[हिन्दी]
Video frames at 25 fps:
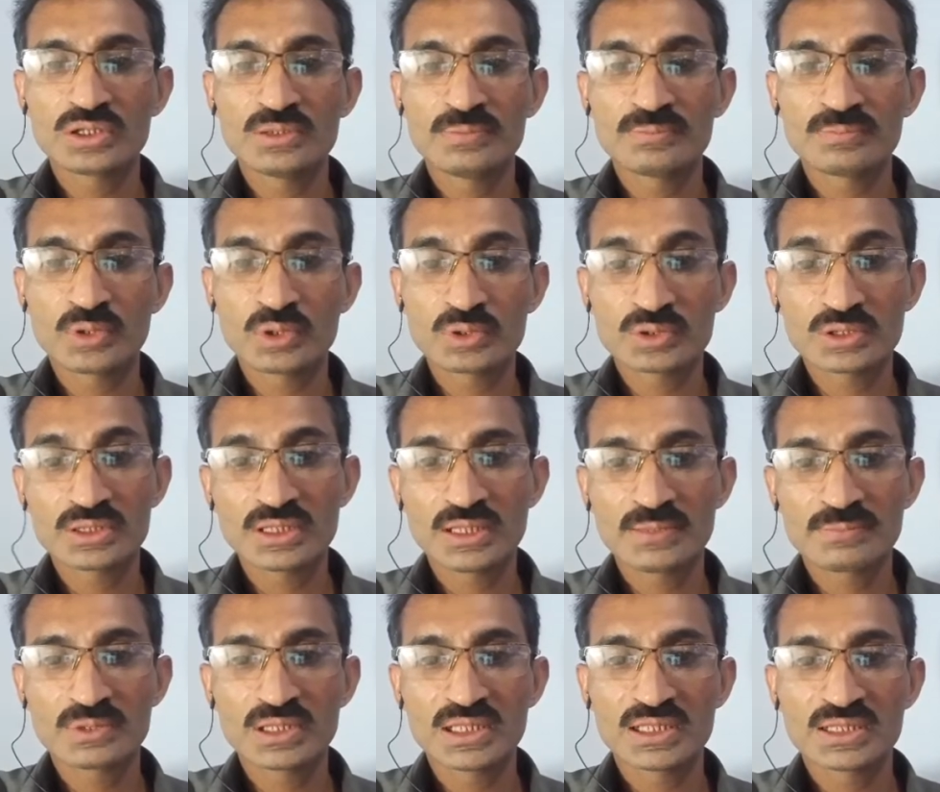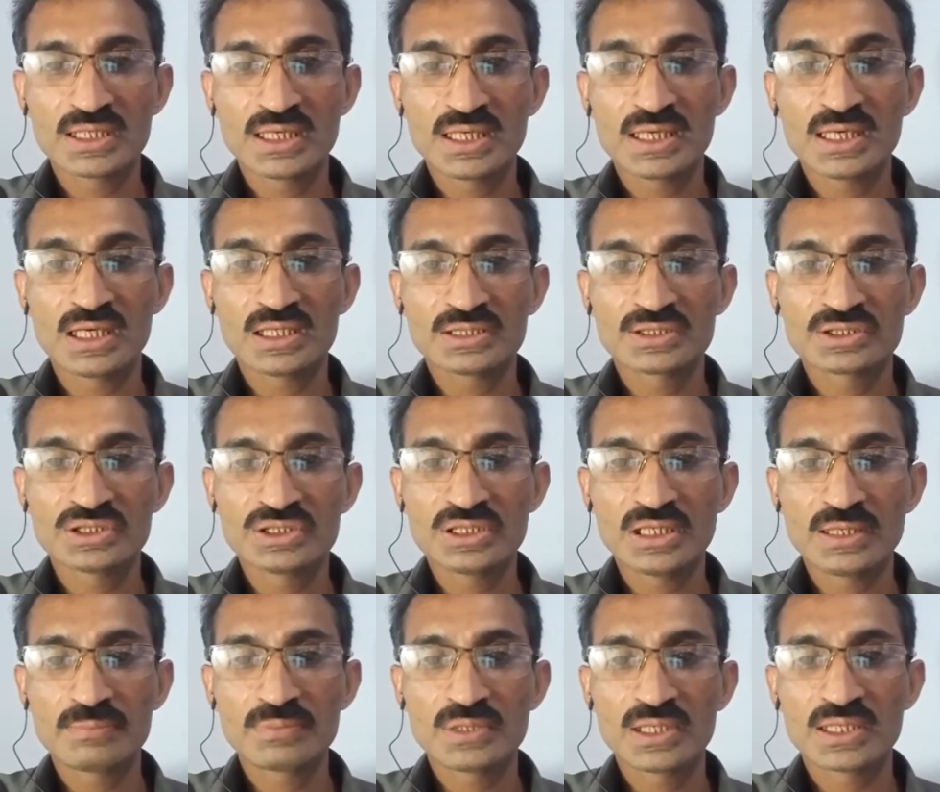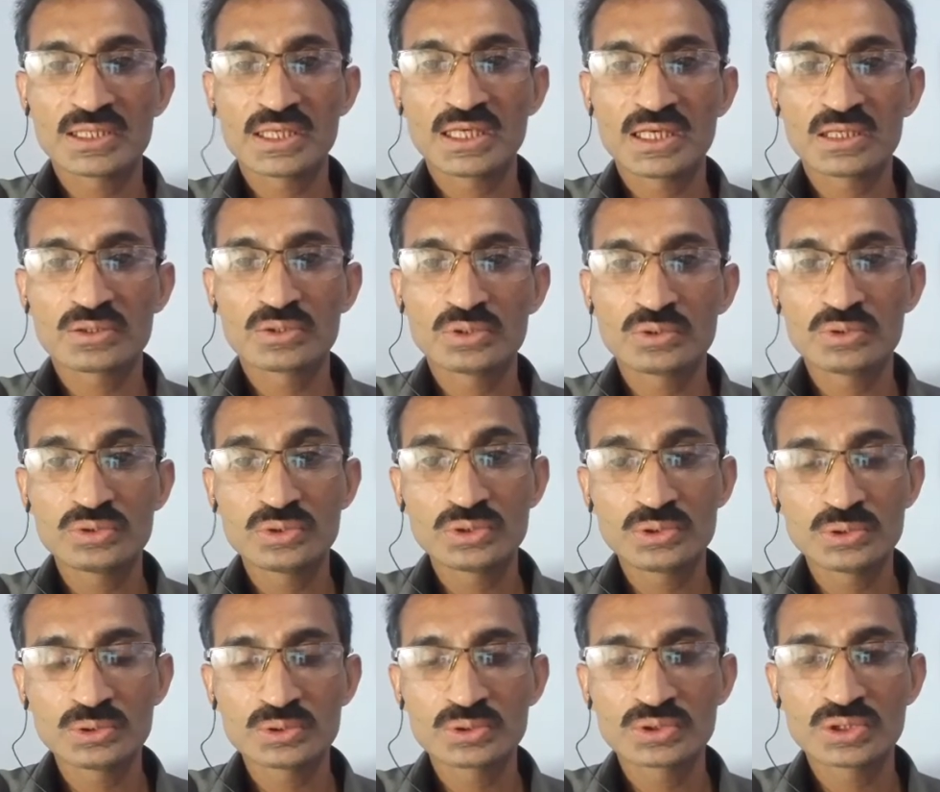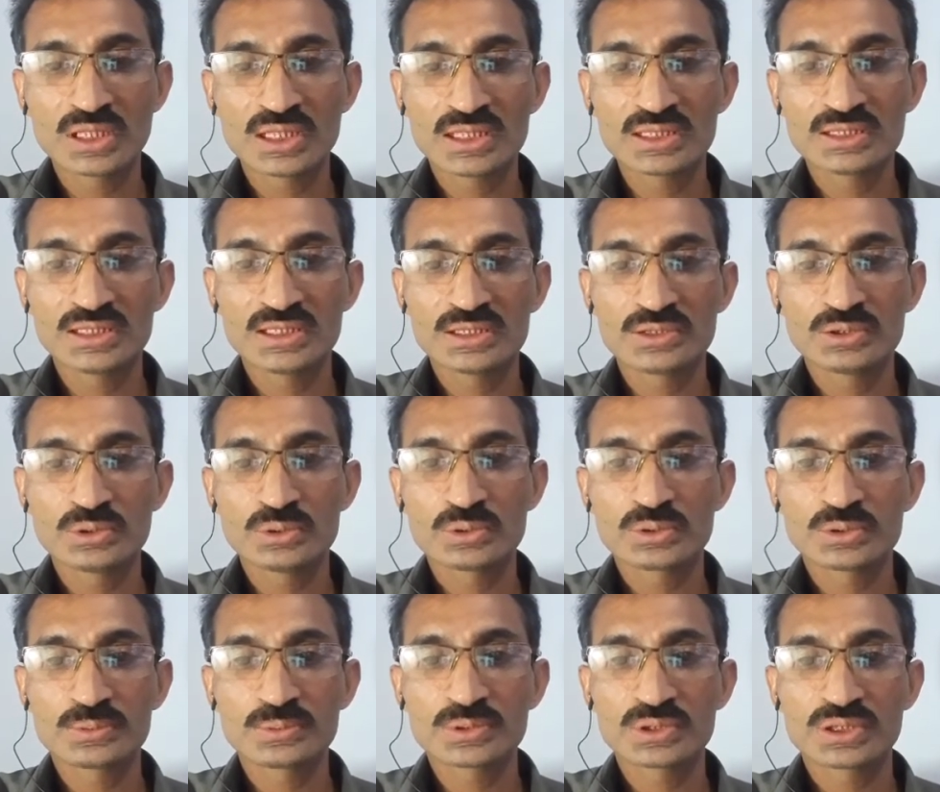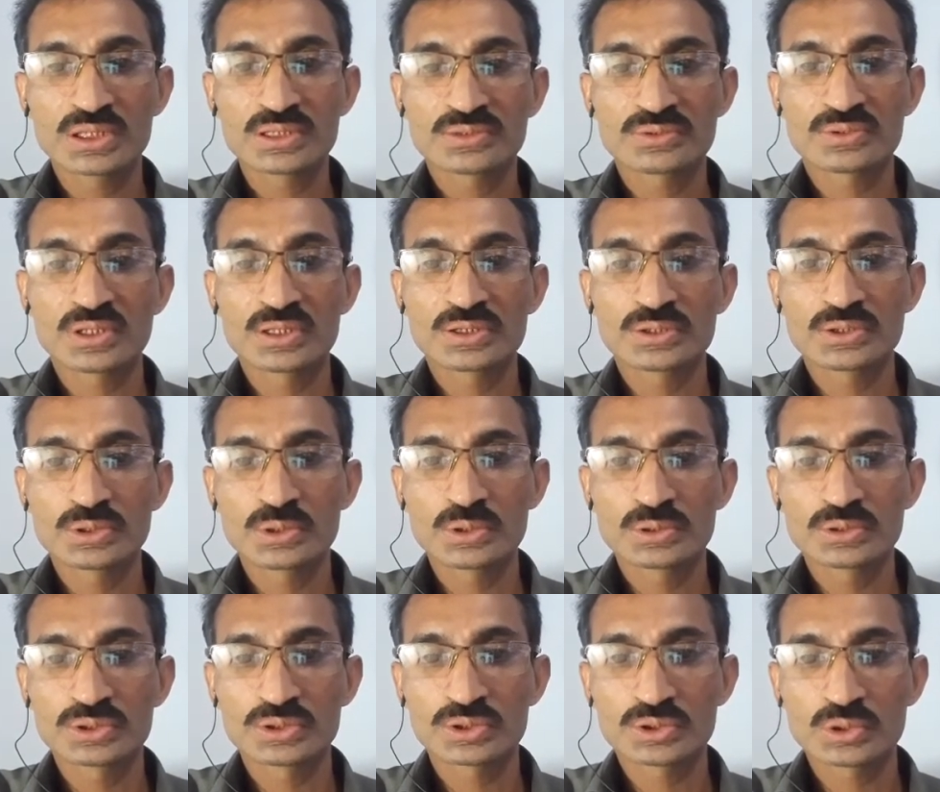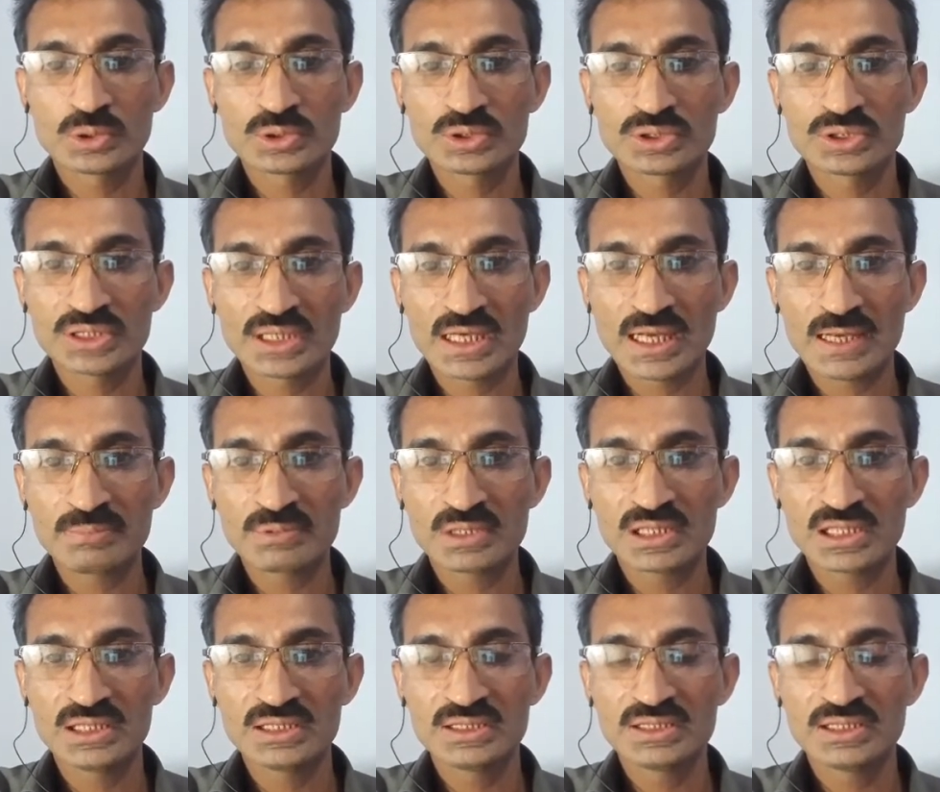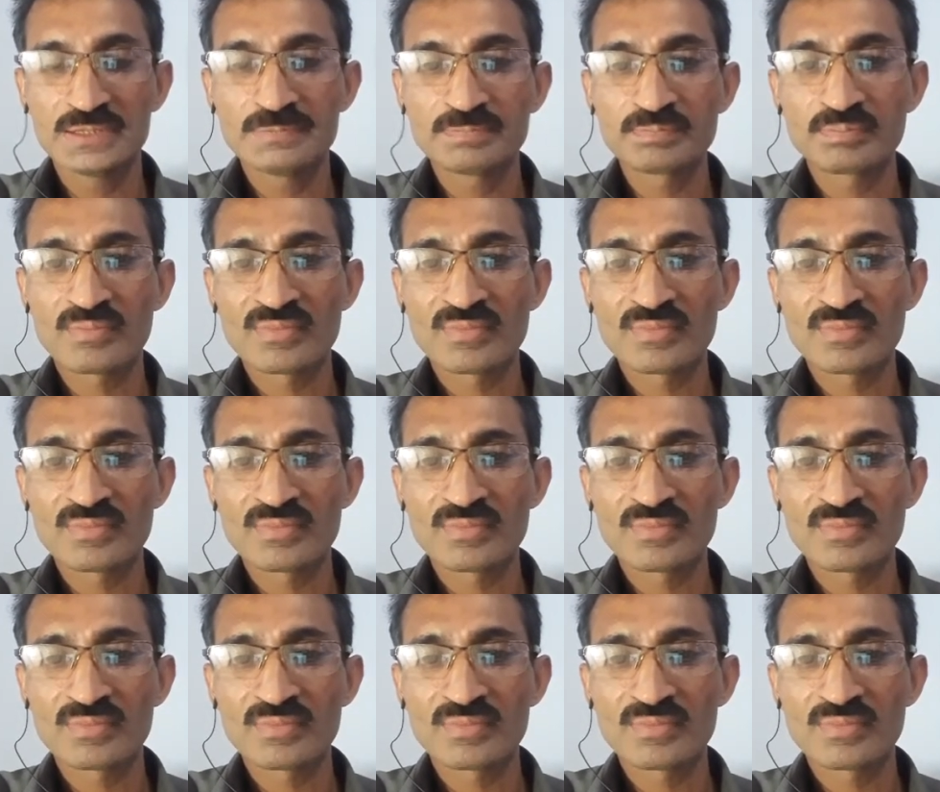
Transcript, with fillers: ही इंपॉर्टेंट अपडेट है अच्छी अपडेट है गुड न्यूज़ है ये यूट्यूब की तरफ से स्टोरी टैप के लिए